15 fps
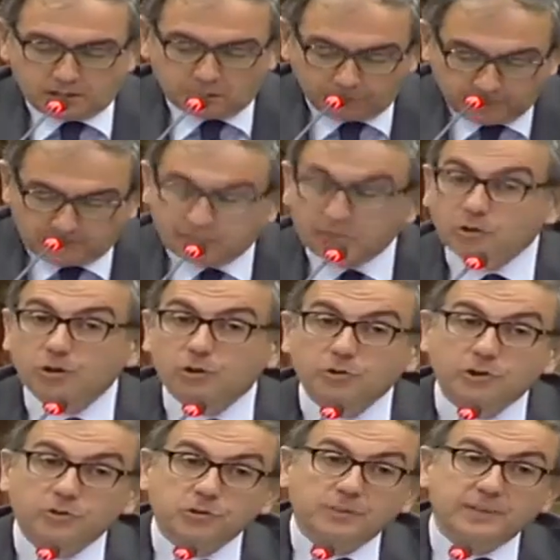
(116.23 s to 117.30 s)
L'obiettivo è quello
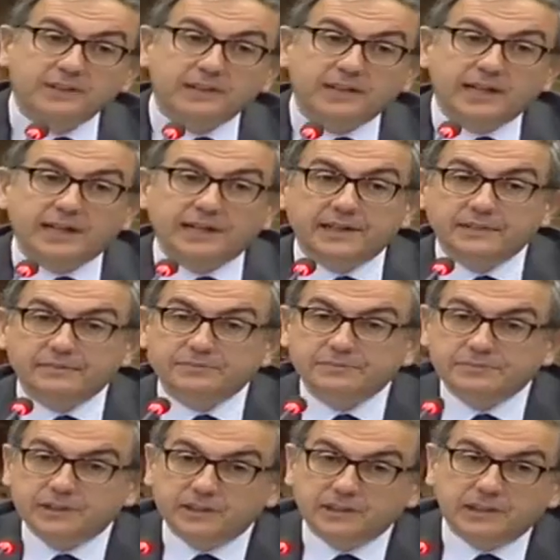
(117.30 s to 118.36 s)
di non dimenticare,
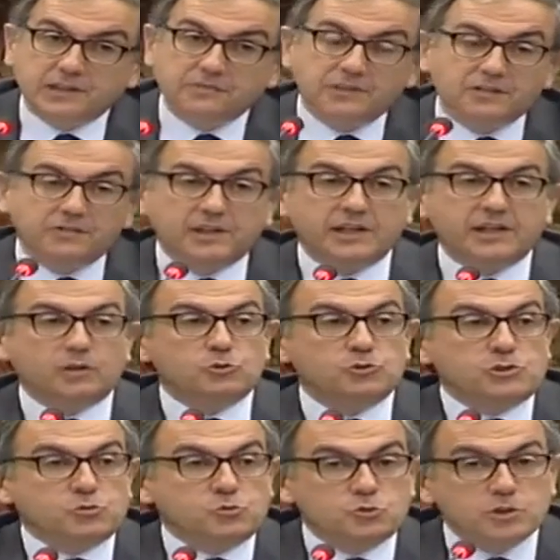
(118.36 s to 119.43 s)
di andare a verificare
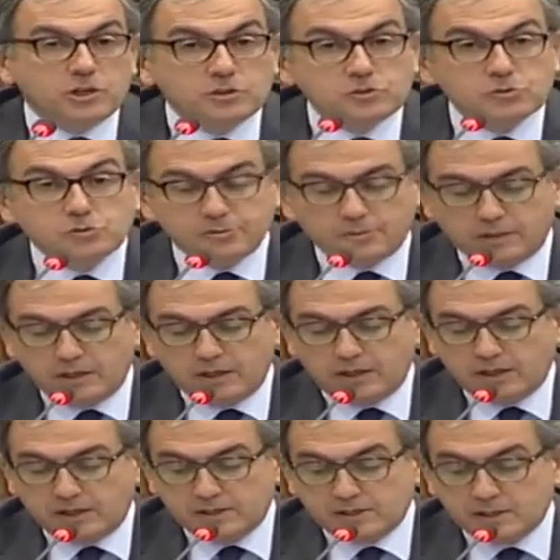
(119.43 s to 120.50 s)
cosa è successo,
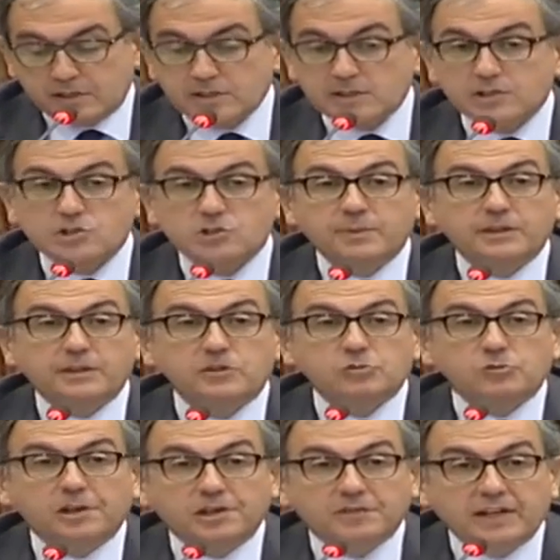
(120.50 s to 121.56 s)
se i risarcimenti
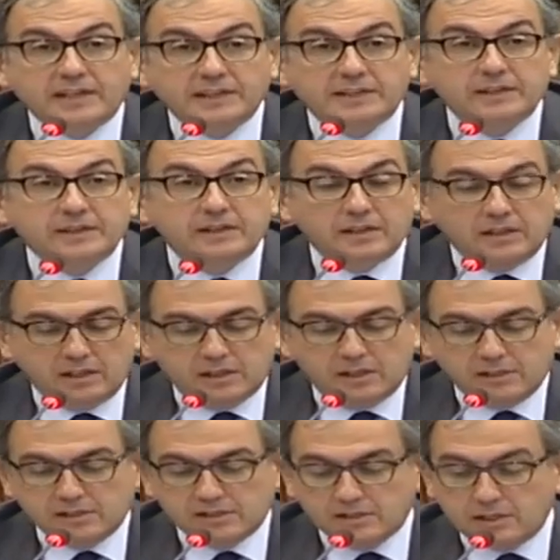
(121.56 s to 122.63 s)
sono arrivati,
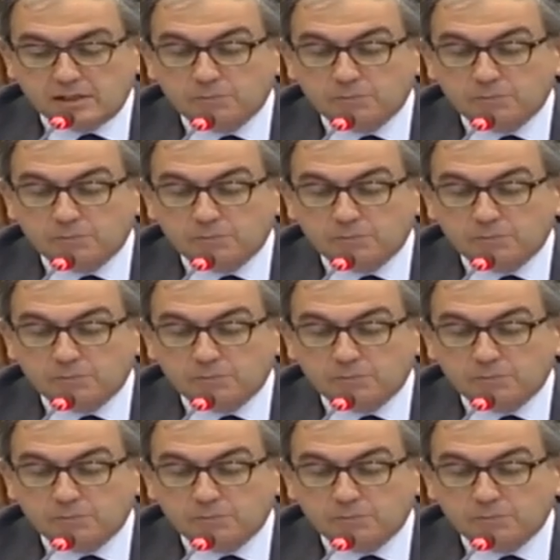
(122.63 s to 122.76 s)
se